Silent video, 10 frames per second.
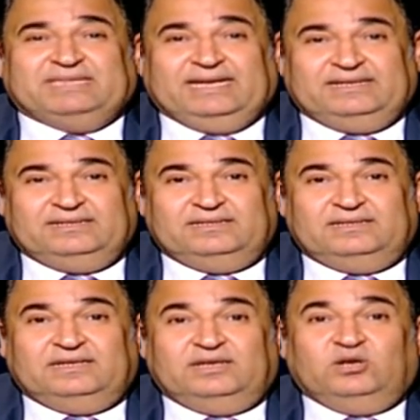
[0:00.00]
ده
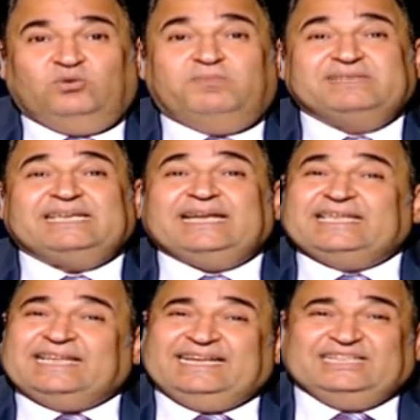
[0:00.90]
بس انا
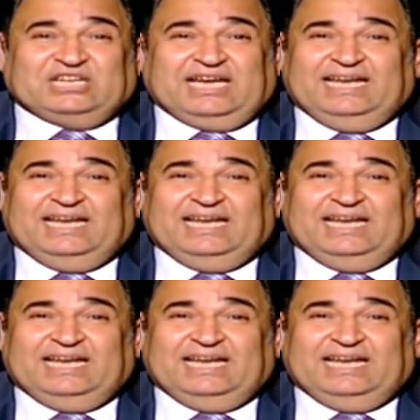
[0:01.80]
كده كده شغال